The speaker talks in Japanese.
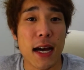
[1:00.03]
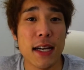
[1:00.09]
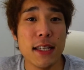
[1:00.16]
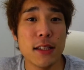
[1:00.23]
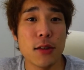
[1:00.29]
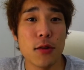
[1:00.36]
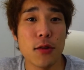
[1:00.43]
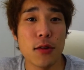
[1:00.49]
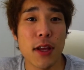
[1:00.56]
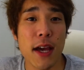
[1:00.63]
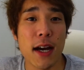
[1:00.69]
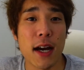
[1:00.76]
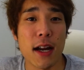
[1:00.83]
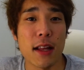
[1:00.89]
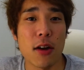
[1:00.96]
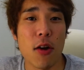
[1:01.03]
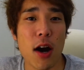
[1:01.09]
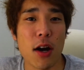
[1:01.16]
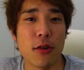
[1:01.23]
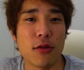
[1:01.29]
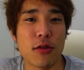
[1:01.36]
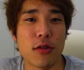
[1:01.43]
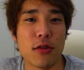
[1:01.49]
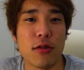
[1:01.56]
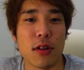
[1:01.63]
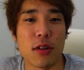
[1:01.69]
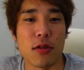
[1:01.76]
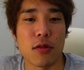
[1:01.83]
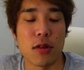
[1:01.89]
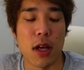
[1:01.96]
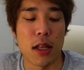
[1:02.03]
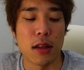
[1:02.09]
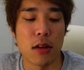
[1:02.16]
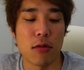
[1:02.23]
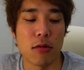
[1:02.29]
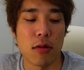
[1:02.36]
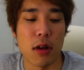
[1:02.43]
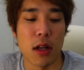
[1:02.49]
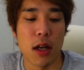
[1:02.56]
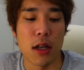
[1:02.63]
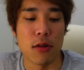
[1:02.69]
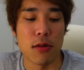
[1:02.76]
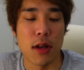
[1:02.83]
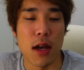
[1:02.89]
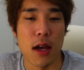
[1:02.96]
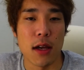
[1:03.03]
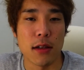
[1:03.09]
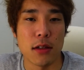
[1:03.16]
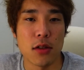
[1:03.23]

内臓で体を張るっていうのをちょっとやったことがないので